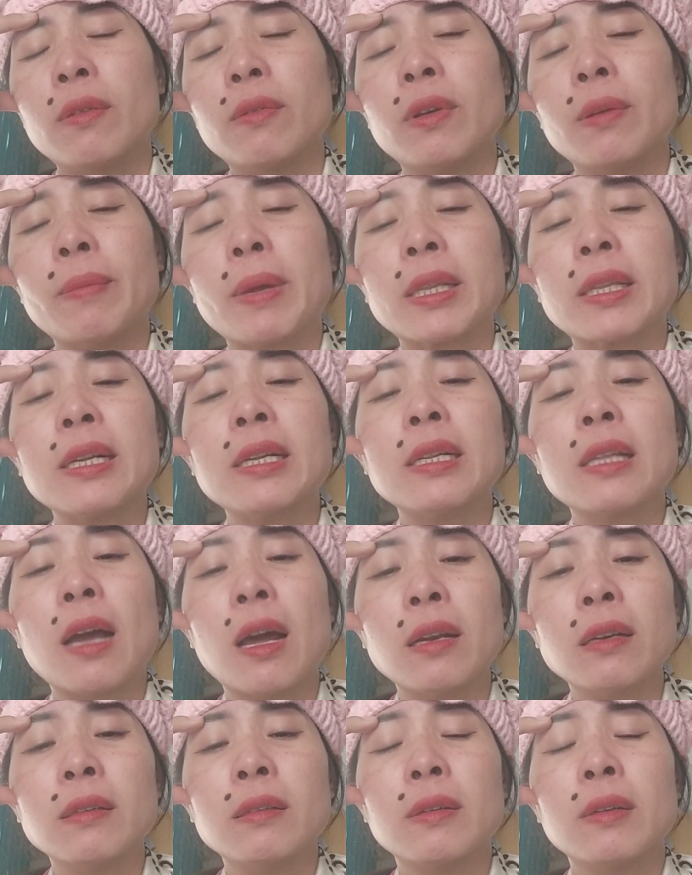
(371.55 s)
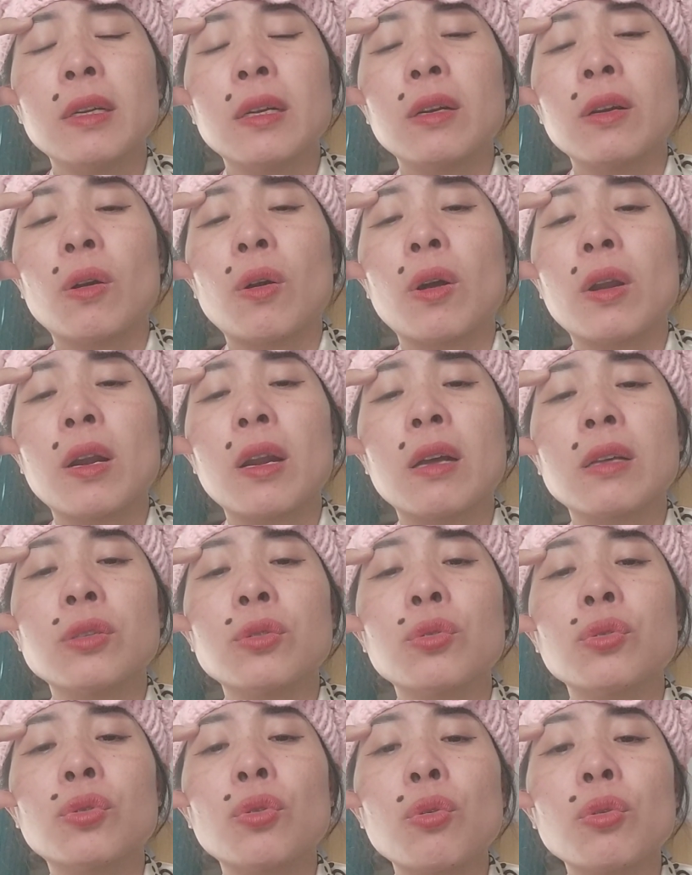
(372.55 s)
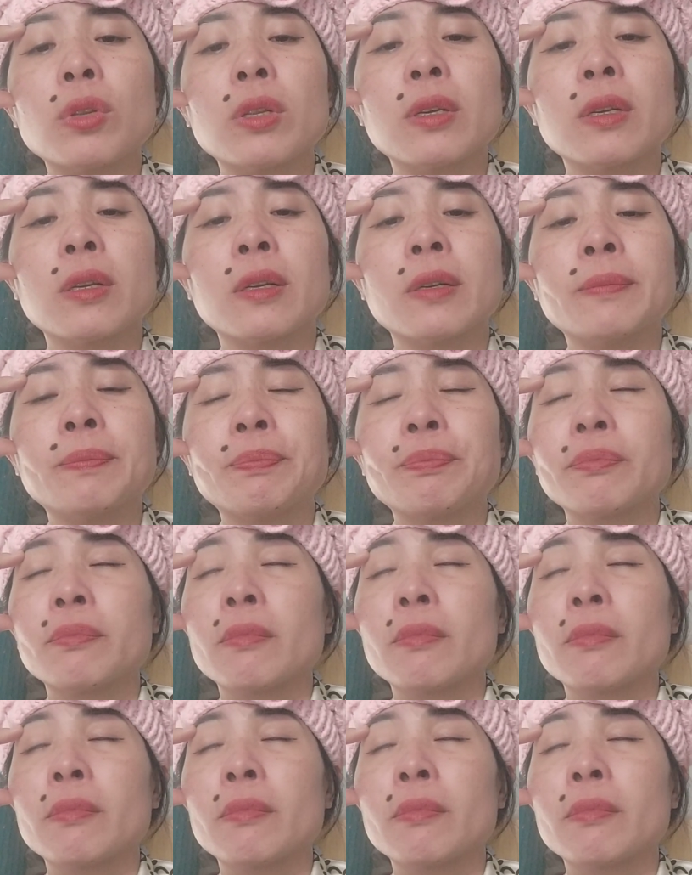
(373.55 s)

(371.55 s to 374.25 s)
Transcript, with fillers: về mặt tinh thần còn là YouTube thì